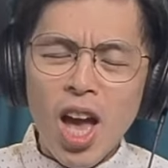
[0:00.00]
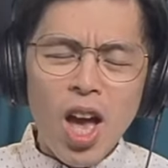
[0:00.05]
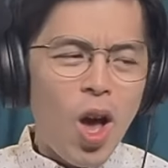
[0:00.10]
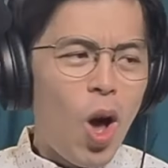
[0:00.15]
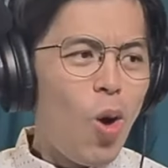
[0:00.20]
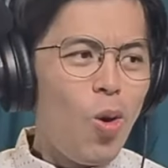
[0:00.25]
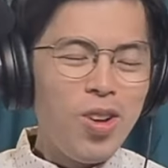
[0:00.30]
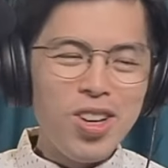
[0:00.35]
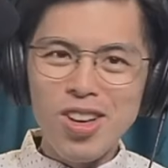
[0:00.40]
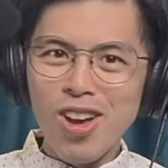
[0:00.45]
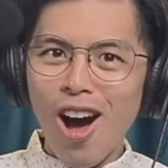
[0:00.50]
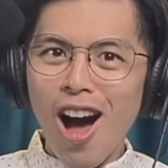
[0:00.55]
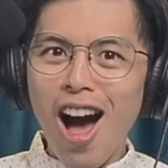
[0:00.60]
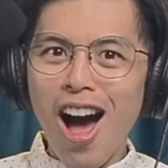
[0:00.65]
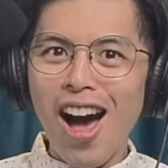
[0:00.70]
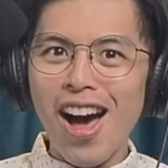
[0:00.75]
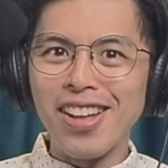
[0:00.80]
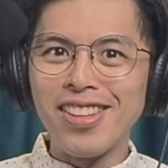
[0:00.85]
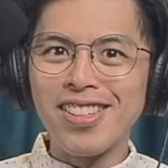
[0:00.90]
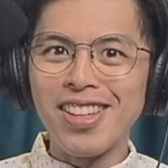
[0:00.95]
Oh
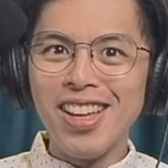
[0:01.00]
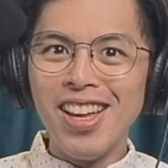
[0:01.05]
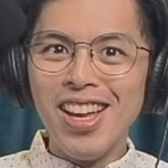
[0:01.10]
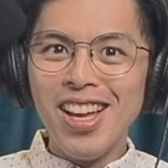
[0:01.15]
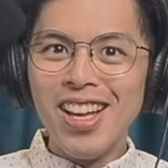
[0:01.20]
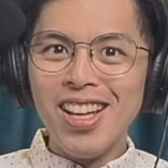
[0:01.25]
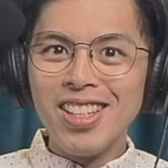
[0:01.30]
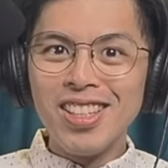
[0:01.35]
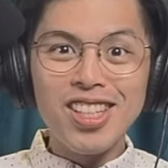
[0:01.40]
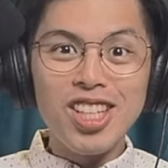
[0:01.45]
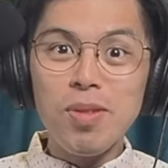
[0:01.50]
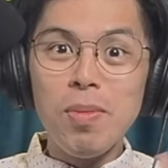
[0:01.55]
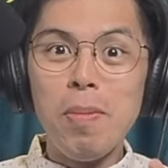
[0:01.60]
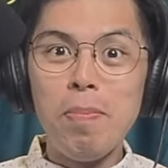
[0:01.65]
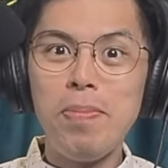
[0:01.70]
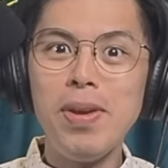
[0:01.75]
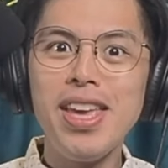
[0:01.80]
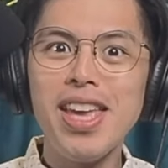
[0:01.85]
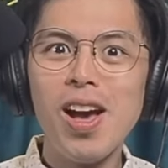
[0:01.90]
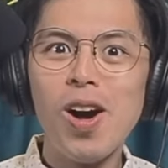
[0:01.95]
God，这什么
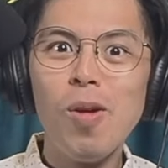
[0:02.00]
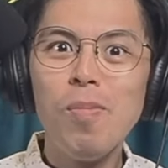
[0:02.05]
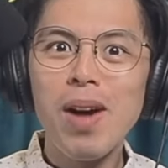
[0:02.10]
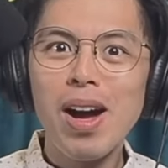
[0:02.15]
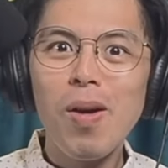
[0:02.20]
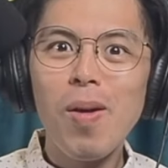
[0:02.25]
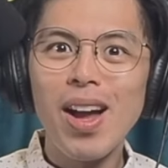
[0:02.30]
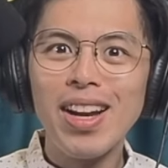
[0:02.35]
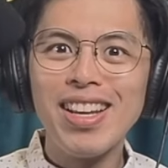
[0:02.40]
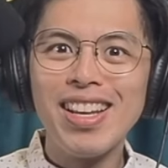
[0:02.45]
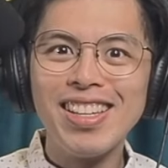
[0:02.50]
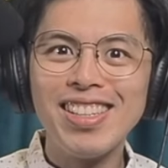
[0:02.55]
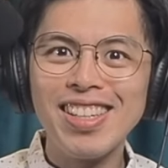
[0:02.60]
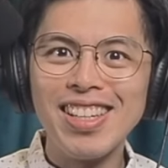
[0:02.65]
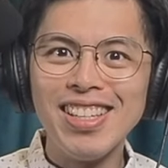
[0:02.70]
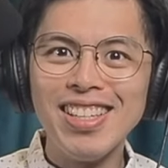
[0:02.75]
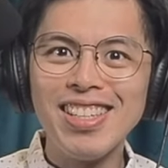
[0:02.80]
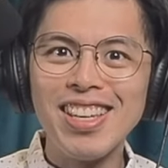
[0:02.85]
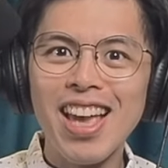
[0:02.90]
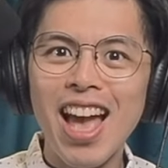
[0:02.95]
BL 漫画里的
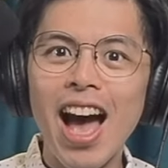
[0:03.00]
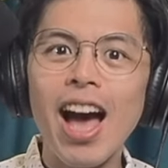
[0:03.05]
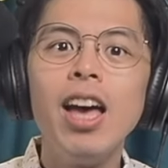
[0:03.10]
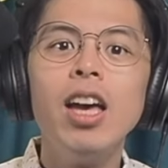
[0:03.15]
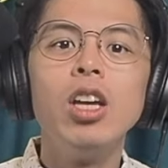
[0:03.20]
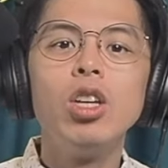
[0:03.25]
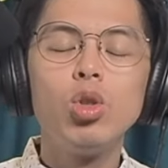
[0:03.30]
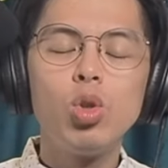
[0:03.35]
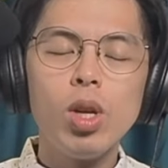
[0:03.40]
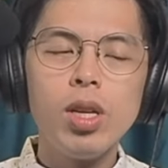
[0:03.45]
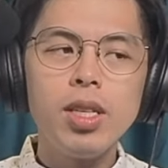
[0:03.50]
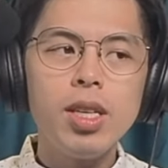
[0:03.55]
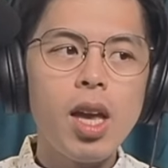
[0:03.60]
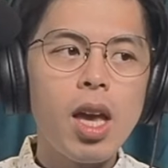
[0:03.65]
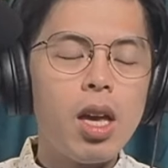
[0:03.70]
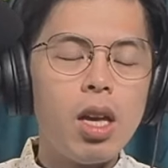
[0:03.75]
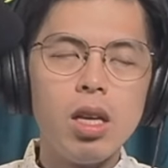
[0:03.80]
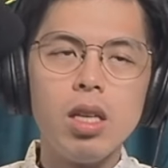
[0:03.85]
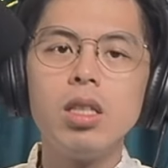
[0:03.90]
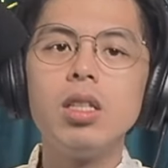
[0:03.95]
情节啊？学
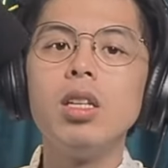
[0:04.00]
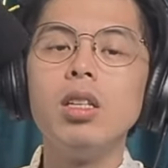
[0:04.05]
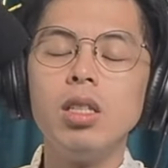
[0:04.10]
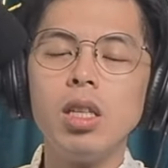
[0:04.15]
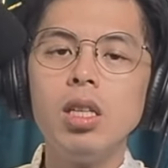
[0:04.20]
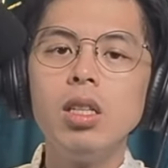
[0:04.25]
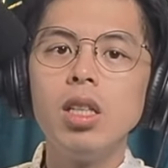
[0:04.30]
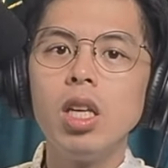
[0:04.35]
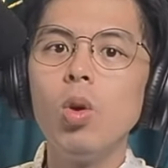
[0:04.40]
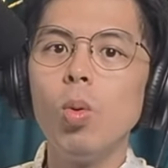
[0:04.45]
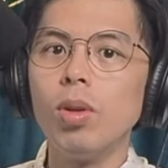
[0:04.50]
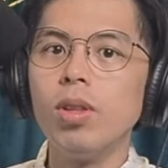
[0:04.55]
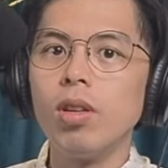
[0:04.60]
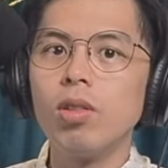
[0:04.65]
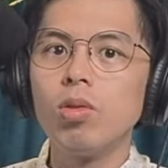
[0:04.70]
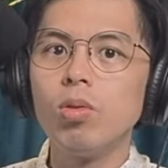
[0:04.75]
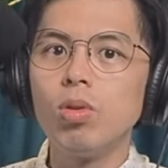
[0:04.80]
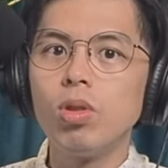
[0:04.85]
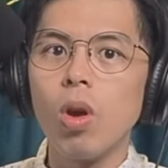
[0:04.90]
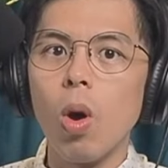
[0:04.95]
界，请倾听我的
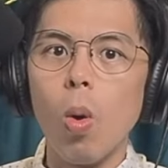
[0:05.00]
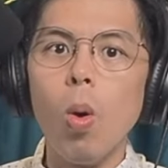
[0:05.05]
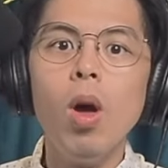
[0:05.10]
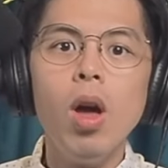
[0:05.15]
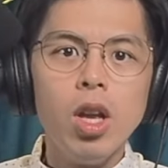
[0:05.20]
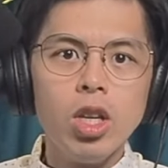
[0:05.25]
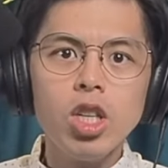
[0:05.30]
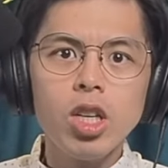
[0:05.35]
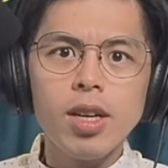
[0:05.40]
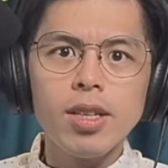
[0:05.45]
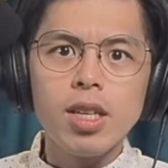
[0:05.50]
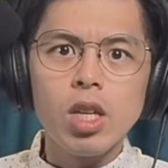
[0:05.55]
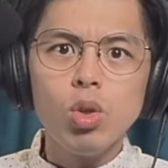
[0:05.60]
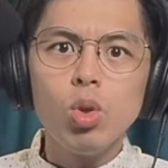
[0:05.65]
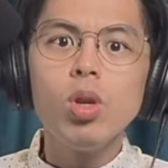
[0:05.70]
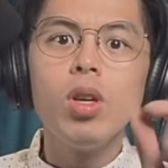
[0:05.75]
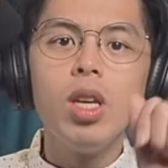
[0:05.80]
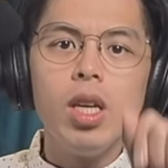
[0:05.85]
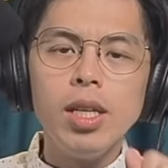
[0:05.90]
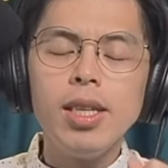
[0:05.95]
诉求，这个真
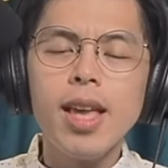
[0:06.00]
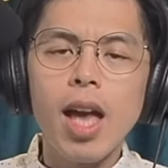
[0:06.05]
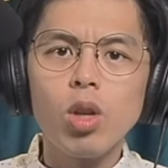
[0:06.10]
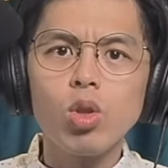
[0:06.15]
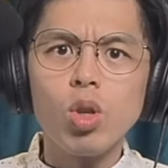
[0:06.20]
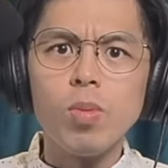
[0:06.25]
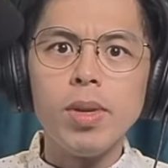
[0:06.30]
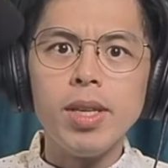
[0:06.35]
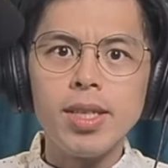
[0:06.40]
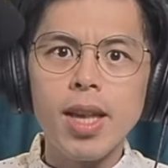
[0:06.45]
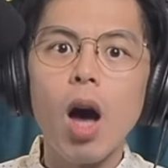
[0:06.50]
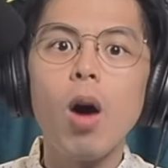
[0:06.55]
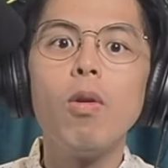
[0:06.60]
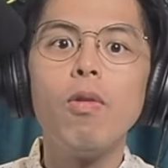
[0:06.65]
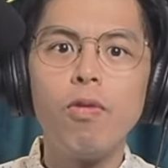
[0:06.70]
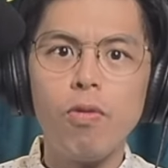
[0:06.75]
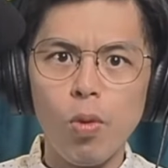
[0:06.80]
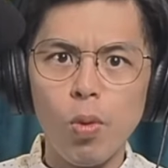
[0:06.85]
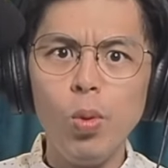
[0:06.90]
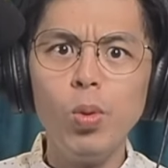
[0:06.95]
菌一定要取名叫
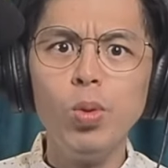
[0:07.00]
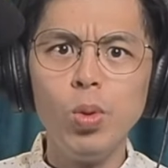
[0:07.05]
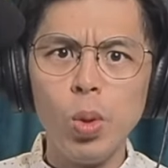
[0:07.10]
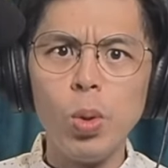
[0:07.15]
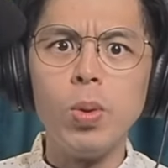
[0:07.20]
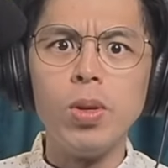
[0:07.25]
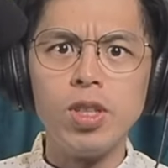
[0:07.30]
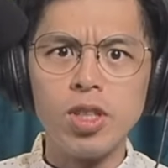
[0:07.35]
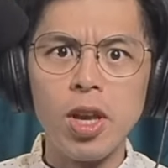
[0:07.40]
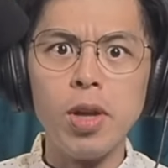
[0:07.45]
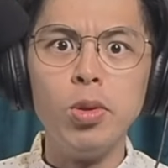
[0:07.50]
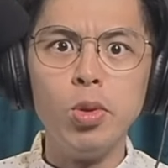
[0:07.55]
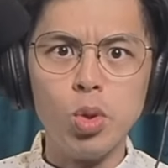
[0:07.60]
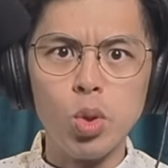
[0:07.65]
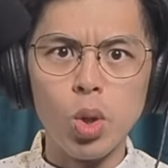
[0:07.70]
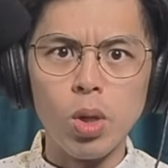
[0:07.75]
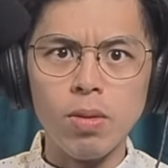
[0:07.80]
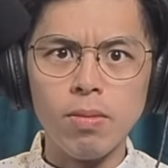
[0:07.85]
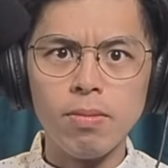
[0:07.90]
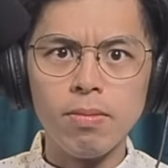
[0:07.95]
腐女真
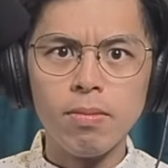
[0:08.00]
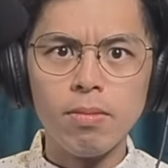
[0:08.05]
菌。